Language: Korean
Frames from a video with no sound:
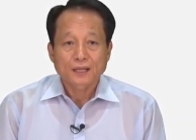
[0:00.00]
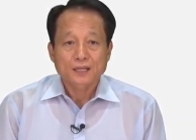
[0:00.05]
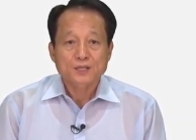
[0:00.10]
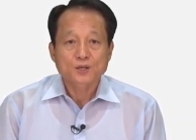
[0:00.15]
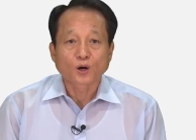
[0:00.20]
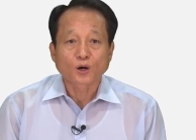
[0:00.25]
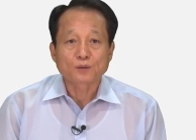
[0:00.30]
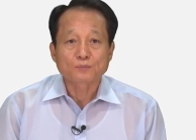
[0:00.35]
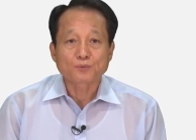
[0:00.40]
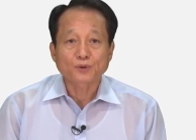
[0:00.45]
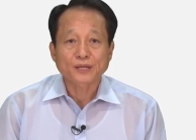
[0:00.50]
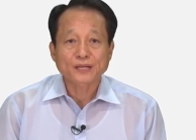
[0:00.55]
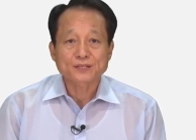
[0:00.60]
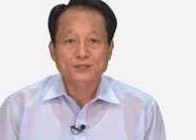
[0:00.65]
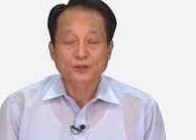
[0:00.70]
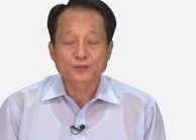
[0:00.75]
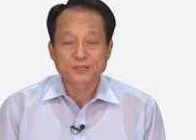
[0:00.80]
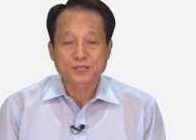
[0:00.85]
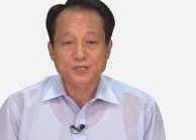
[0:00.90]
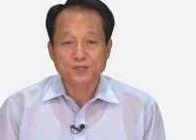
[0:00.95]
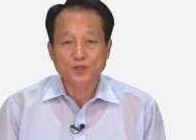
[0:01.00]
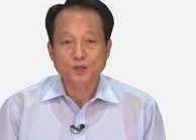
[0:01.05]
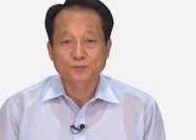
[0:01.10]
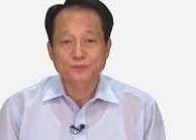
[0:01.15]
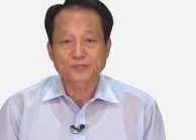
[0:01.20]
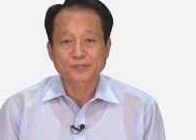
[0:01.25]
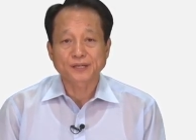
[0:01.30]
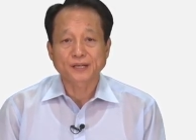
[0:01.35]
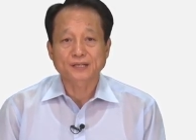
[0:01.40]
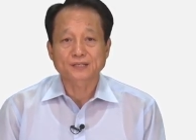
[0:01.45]
전부나 전직
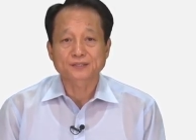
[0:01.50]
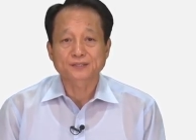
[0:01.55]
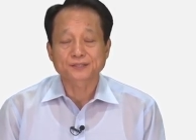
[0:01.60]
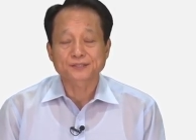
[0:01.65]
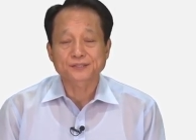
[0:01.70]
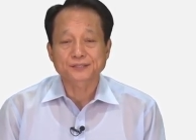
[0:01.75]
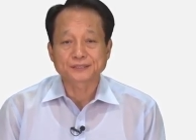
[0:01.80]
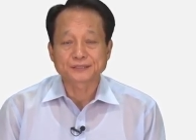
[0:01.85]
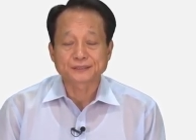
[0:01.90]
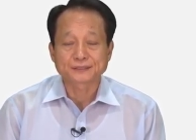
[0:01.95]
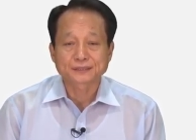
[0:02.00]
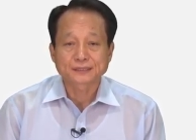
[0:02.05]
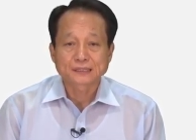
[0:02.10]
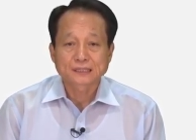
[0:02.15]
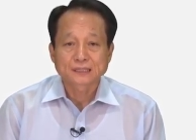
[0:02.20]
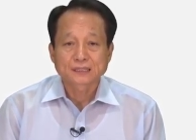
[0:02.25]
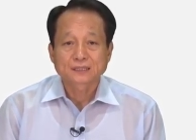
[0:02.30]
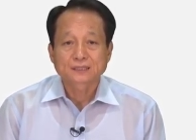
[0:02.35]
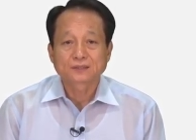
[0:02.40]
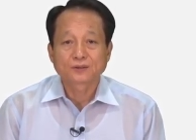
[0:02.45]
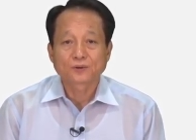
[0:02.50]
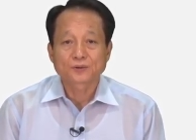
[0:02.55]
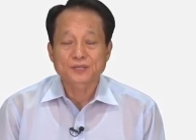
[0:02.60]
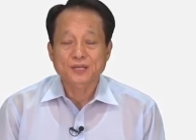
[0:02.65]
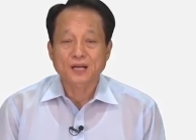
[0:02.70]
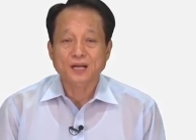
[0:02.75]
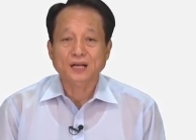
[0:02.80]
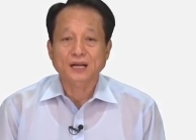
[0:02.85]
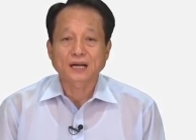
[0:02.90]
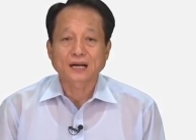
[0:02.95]
처분이라는 것은
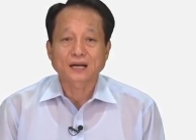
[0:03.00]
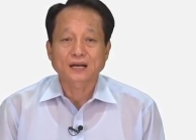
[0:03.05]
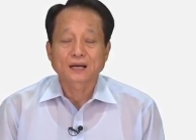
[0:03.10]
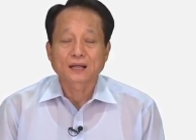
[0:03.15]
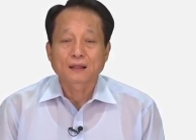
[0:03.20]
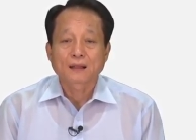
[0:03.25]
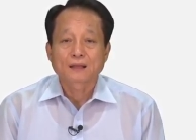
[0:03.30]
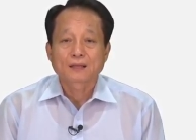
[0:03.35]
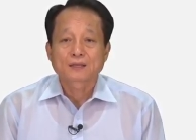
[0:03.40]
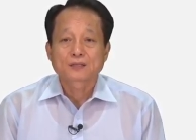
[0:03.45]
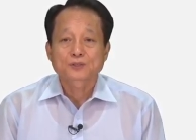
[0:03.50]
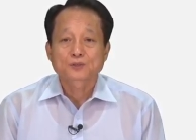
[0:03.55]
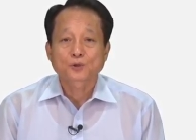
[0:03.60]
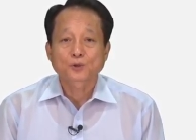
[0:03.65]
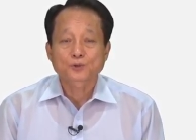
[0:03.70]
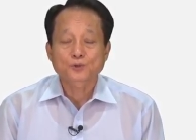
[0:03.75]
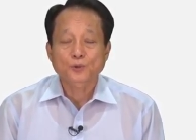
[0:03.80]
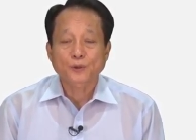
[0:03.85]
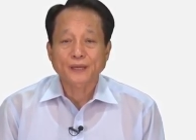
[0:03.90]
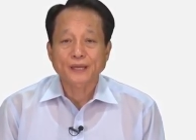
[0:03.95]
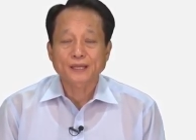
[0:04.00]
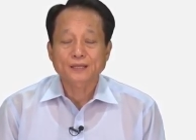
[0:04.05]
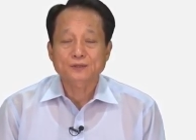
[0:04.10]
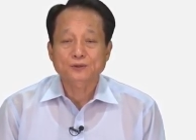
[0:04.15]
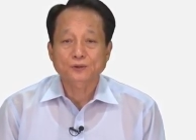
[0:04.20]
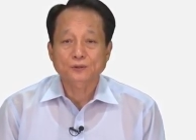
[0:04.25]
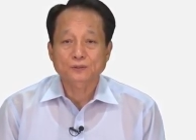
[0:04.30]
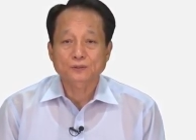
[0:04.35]
근로자가 소속의,